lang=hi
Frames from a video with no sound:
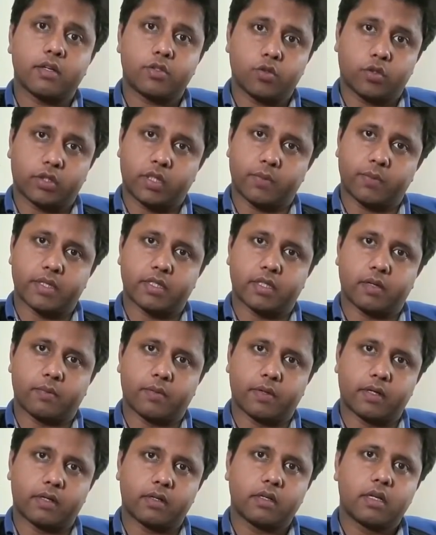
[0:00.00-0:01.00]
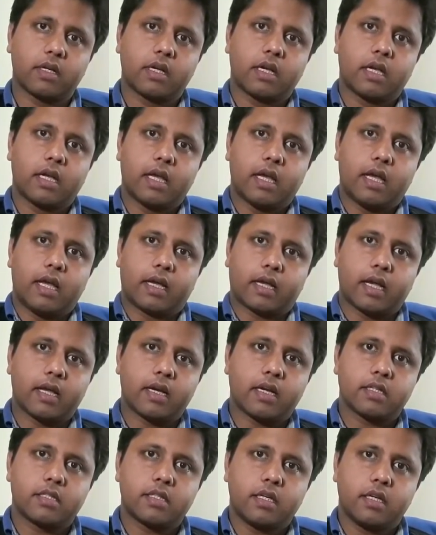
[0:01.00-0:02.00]
रह रहे हैं चौथी मंजिल पर
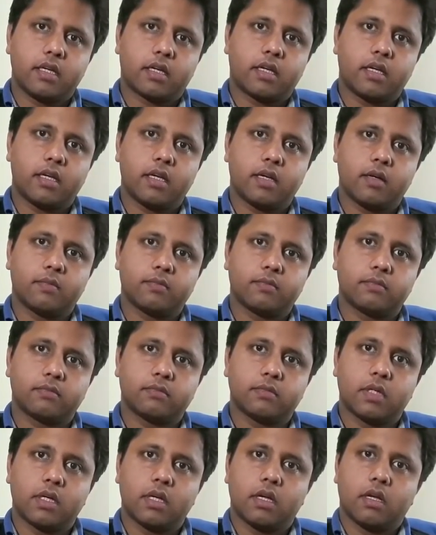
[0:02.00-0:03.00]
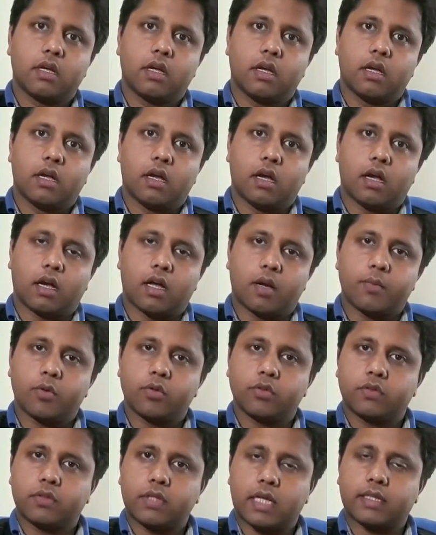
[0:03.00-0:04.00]
कहना चाहिए कि हम
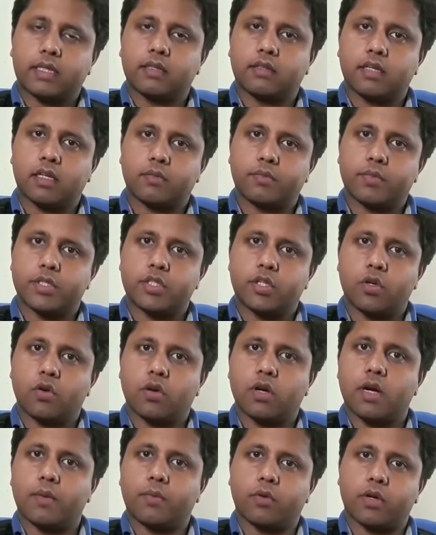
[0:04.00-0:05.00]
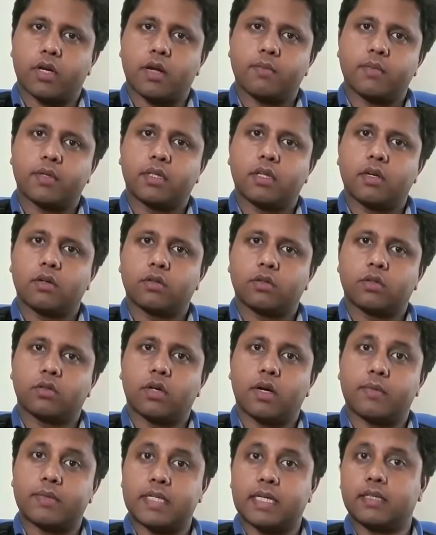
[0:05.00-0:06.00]
अगर मैं उन सात के सात मंजिलों का आपको नाम
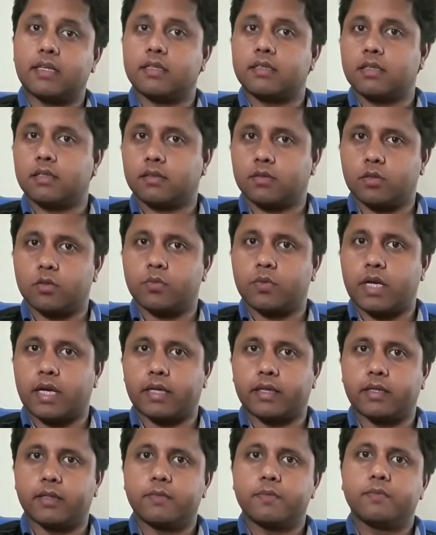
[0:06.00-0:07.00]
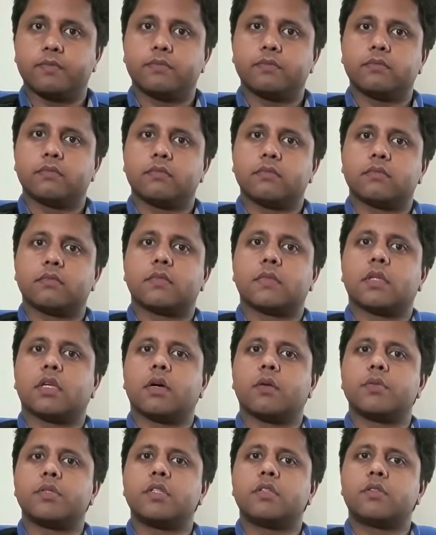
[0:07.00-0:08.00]
बताऊं तो आप ज़्यादा अच्छे समझ पाएंगे
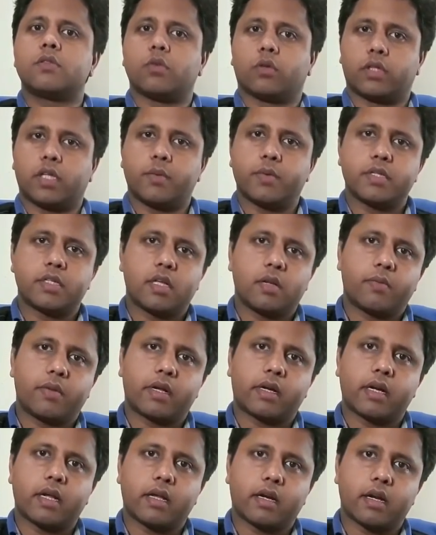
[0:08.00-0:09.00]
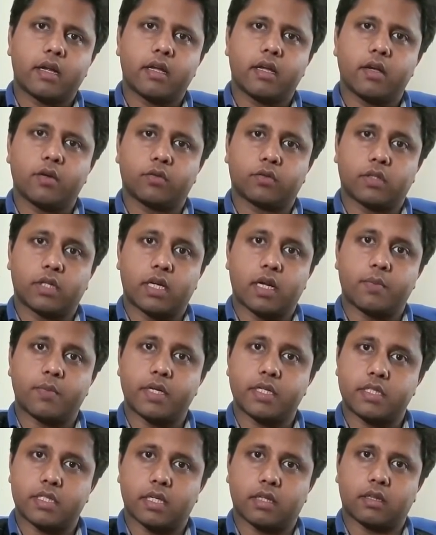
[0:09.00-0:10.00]
हम जिस चौथी मंजिल पर रह रहे हैं
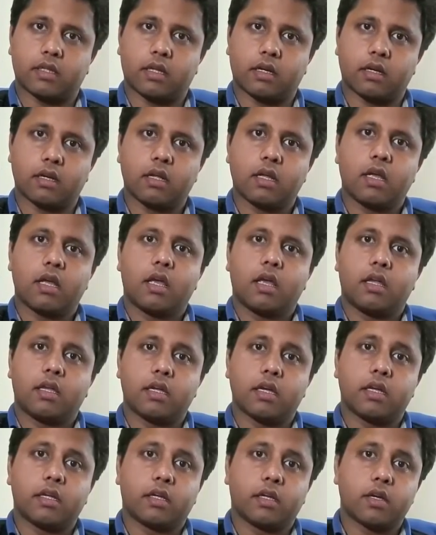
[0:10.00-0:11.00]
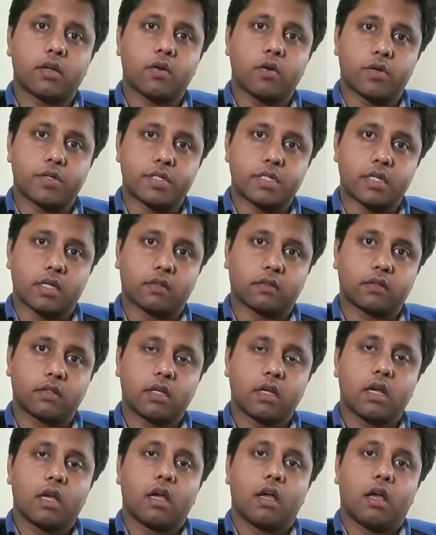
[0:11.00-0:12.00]
उसका नाम है चेतन यानी कि
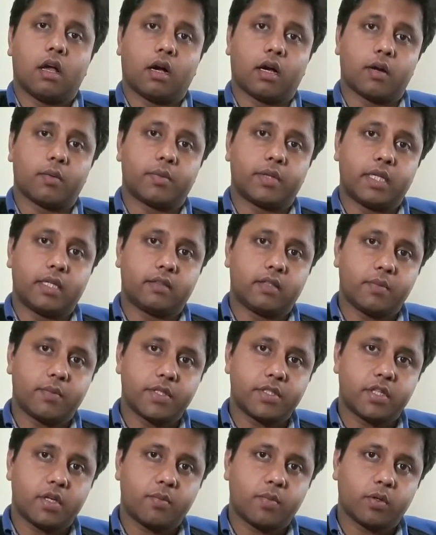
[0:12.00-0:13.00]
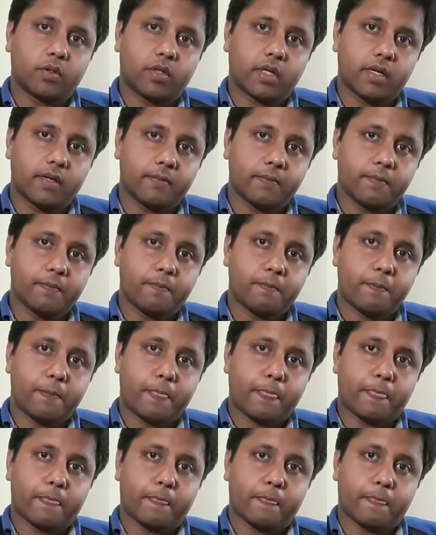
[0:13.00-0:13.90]
कॉन्शियस अगर आप तीसरी मंजिल पर उतरें